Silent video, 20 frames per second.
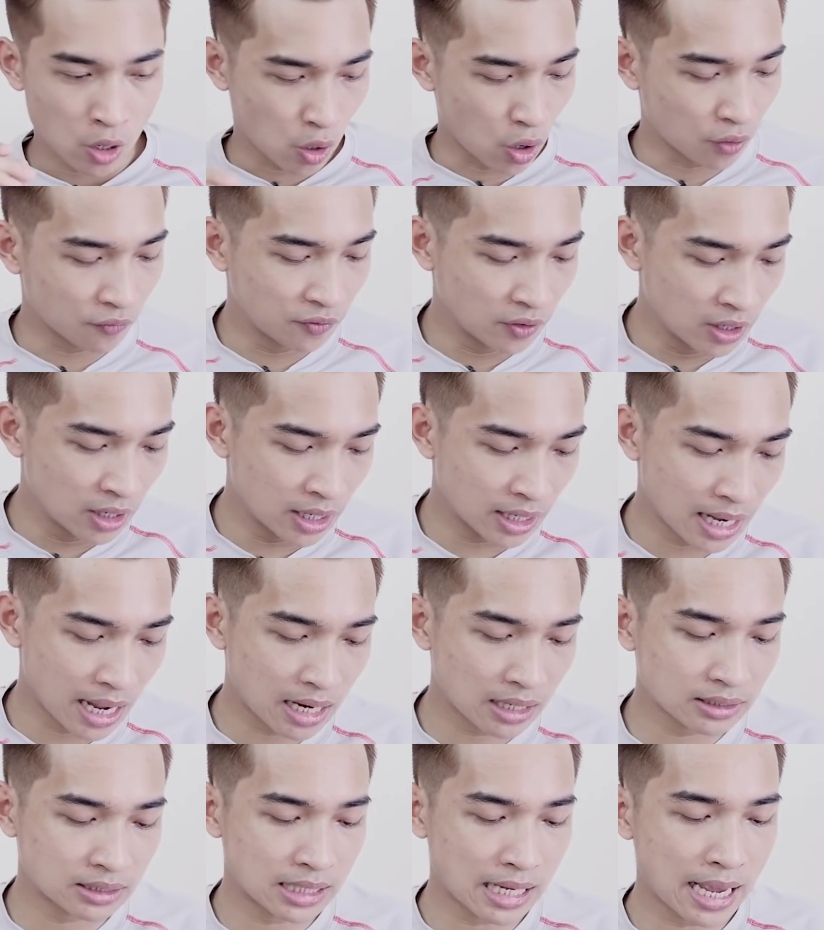Còn với
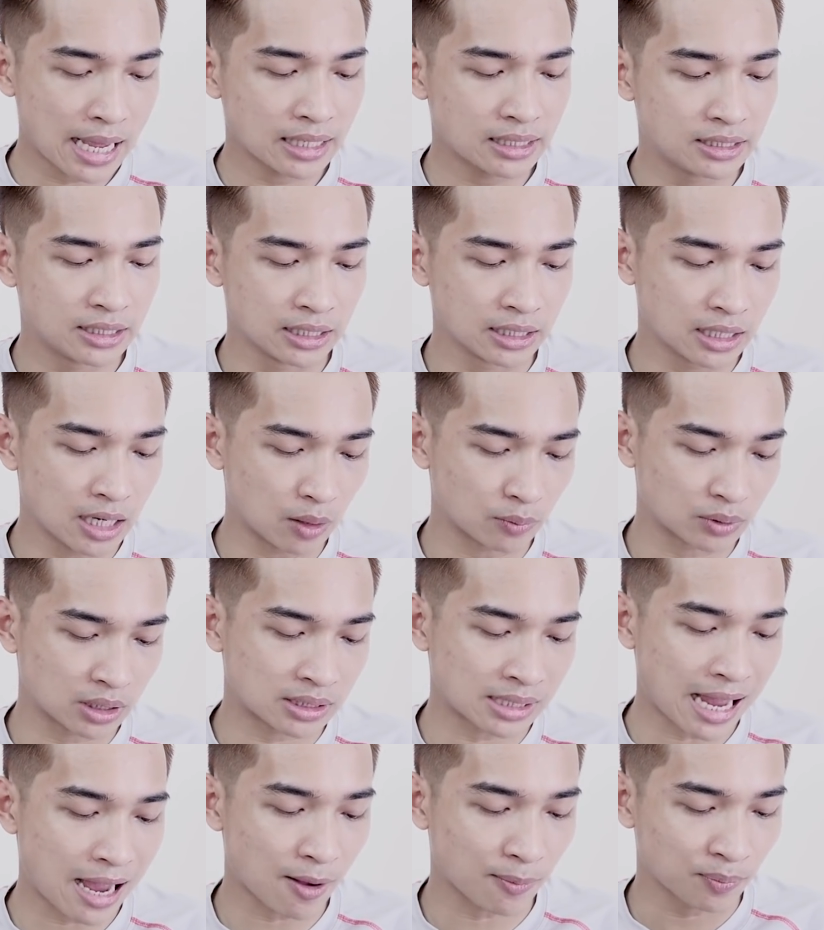Galaxy S9 cộng thì
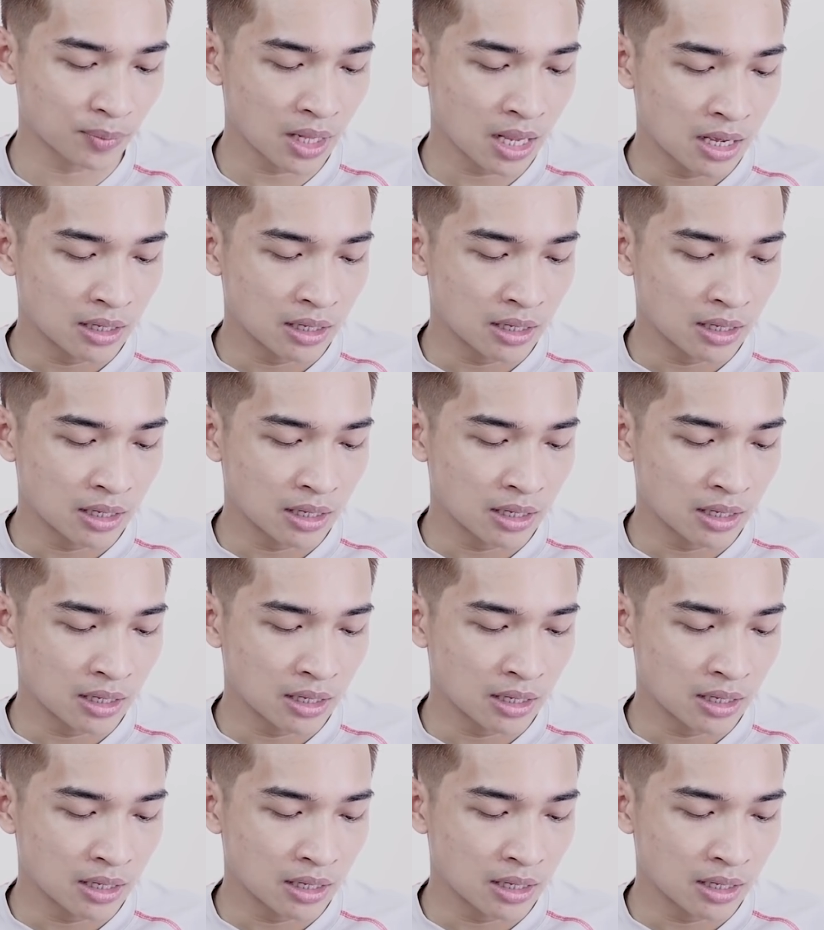sao?